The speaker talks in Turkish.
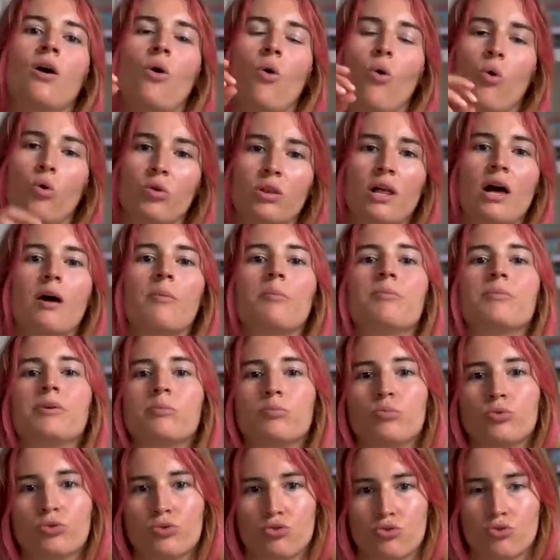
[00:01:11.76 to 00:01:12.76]
olan
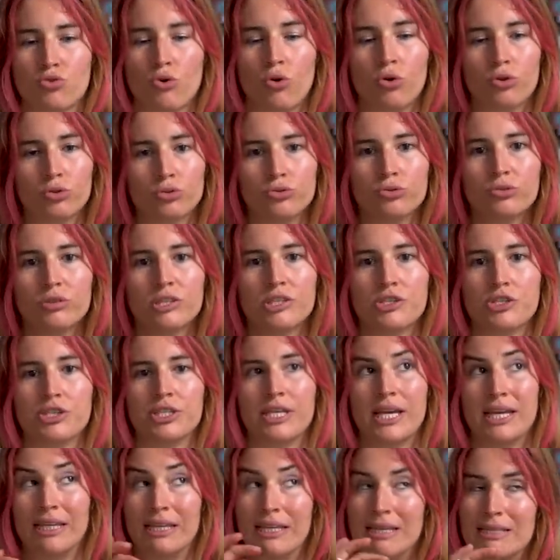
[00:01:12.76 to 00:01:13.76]
bir burç olduğu için
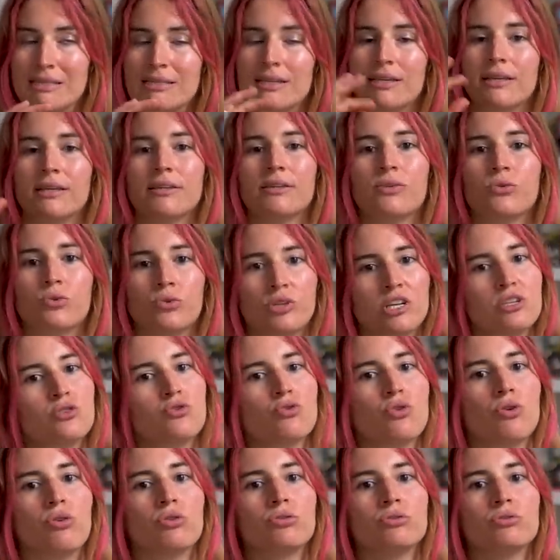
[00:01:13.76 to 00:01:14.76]
yani gezegeni güneş
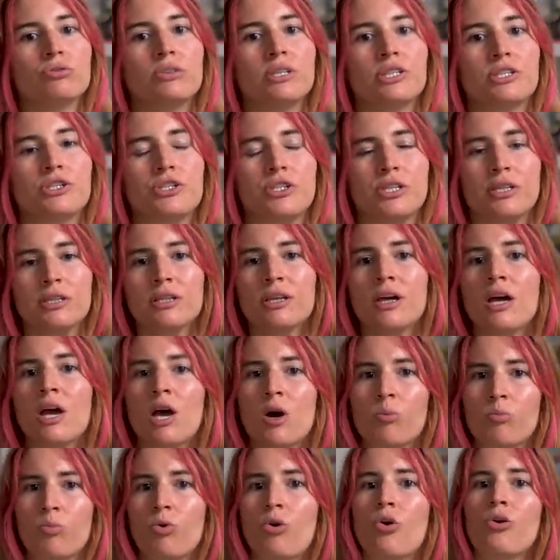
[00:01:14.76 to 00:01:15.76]
olduğu için
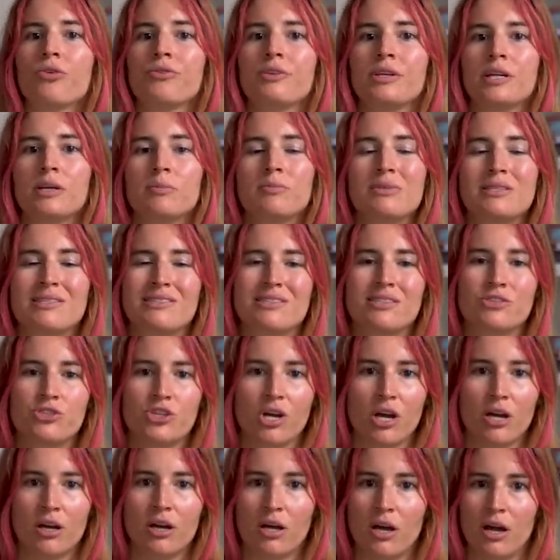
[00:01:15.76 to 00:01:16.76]
bu onlara bir
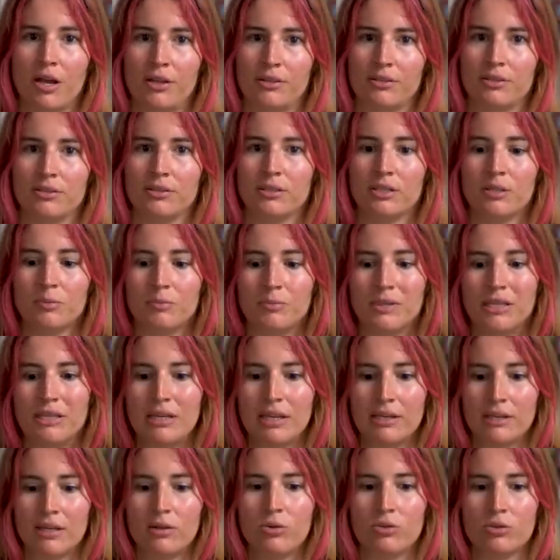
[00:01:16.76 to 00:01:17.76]
sıcak kanlılık, bir
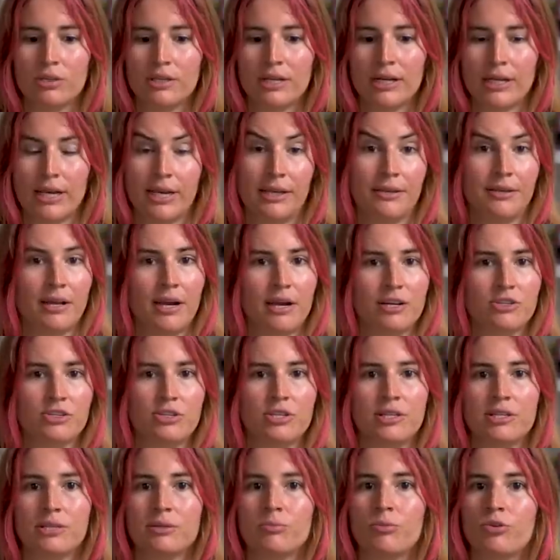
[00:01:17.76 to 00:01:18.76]
genel olarak
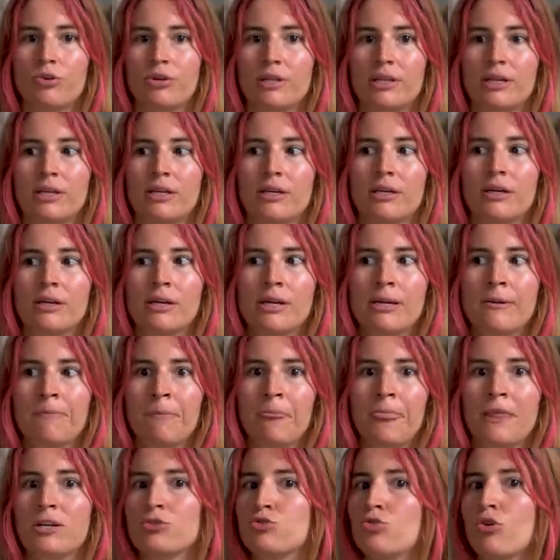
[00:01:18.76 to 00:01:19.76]
enerjileri böyle
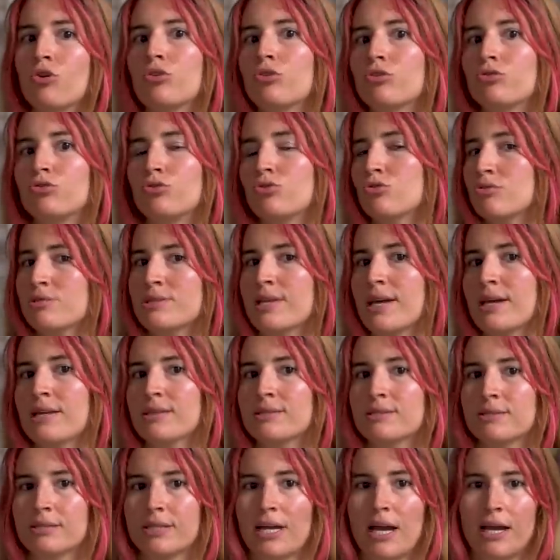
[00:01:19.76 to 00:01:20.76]
çok
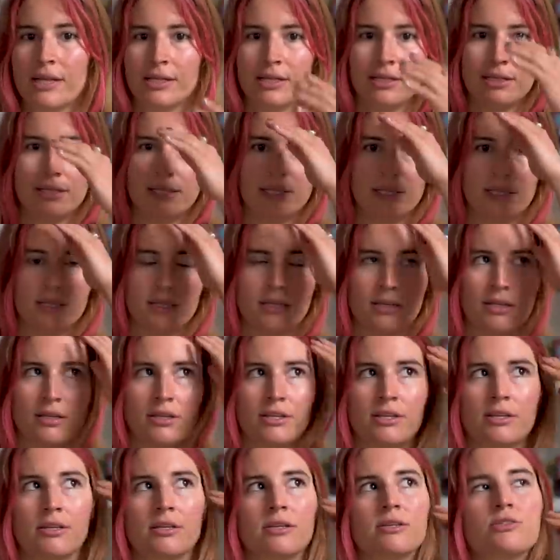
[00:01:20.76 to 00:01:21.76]
yüksektir. Yani hani
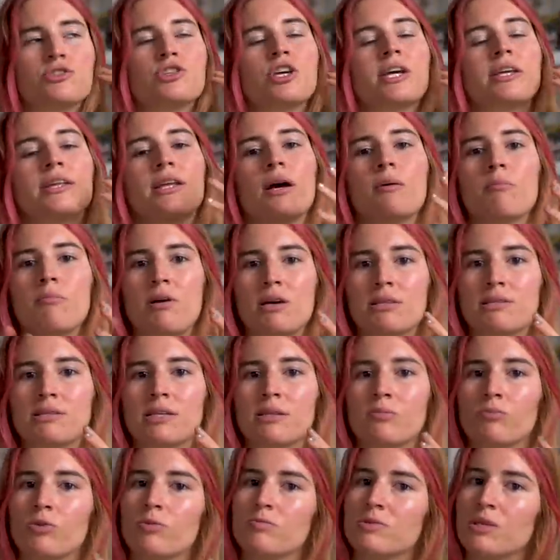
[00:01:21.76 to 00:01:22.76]
e, şeyden
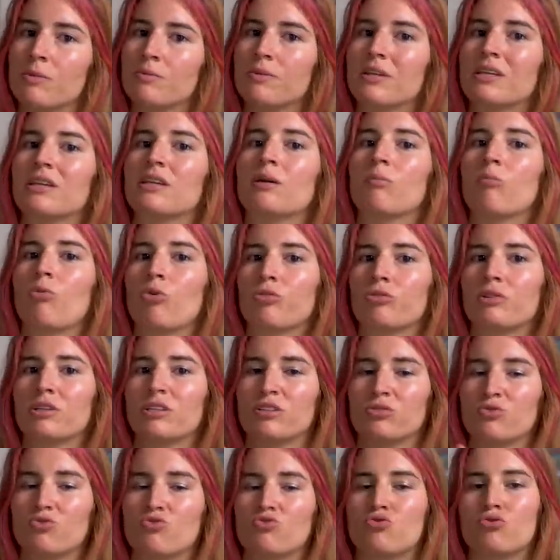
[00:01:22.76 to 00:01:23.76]
bahsetmiyorum. Tabii ki de
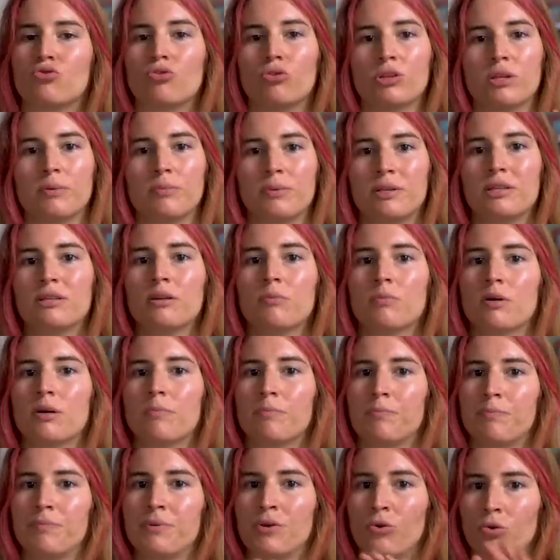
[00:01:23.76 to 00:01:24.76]
modları düşük olabilir
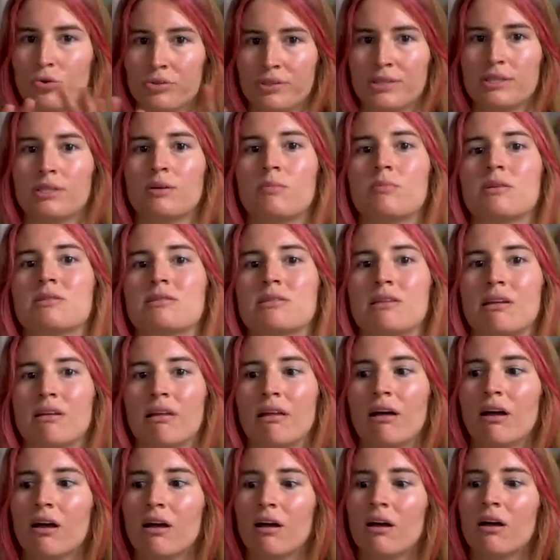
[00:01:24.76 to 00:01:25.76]
ama bir odada
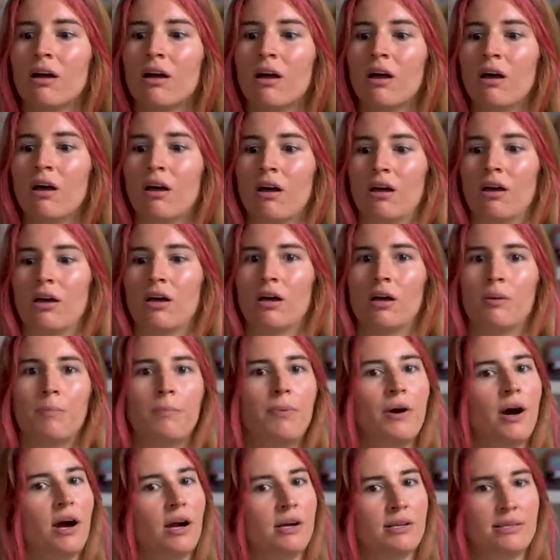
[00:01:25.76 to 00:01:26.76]
mesela e,
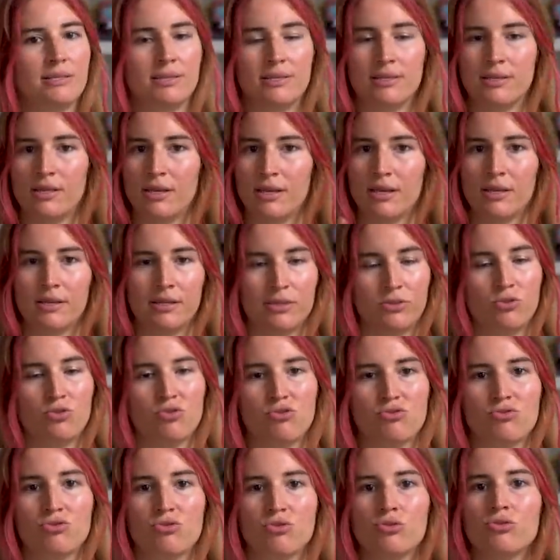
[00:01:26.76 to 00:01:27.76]
partiye
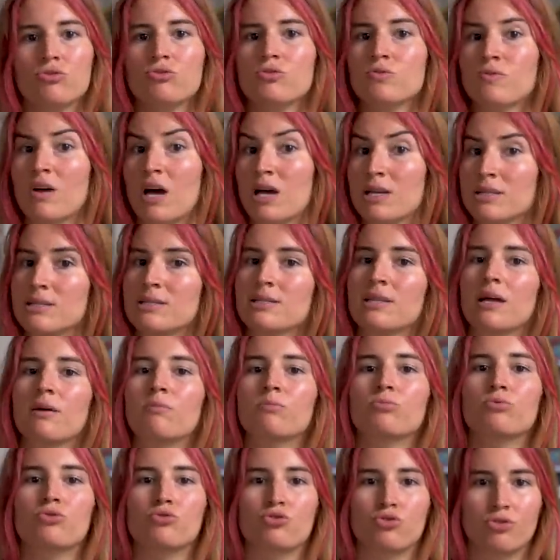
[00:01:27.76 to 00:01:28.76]
gidiyorsunuz ve
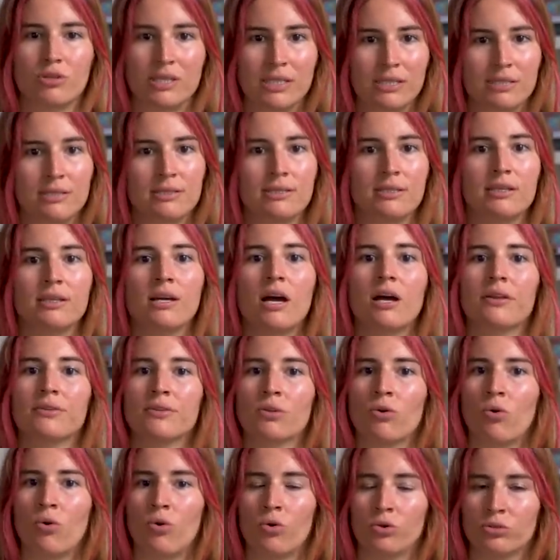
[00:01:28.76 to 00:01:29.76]
Aslan Burcu girdiği
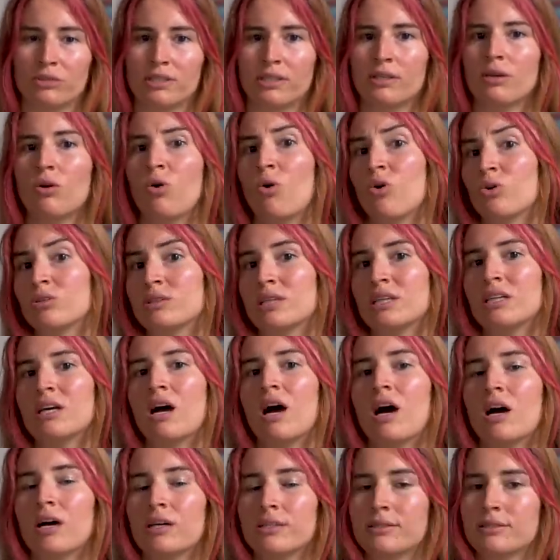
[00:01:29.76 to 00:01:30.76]
anda o odaya o odayı
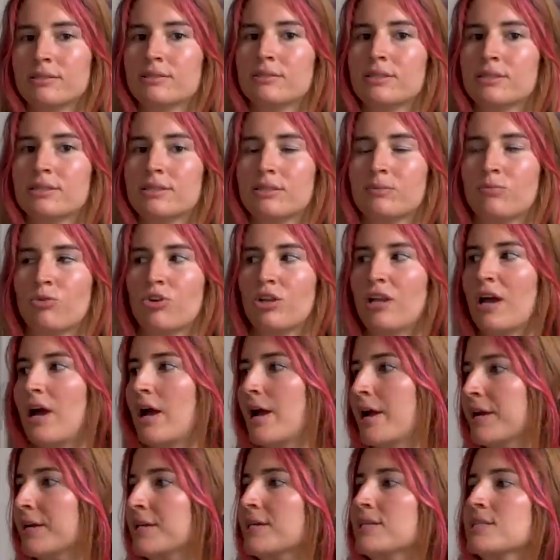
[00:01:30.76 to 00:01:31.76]
aydınlatır. Böyle
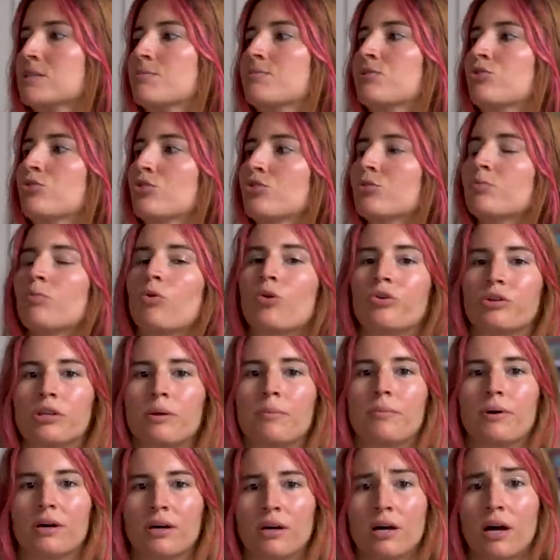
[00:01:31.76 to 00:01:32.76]
herkes bir dönüp
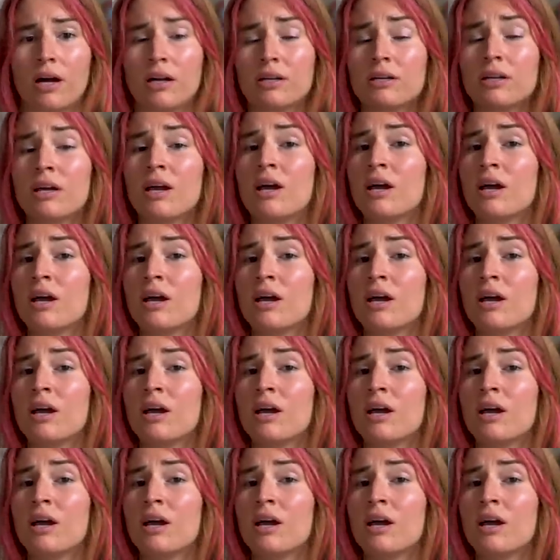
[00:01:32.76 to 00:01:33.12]
ona bakar.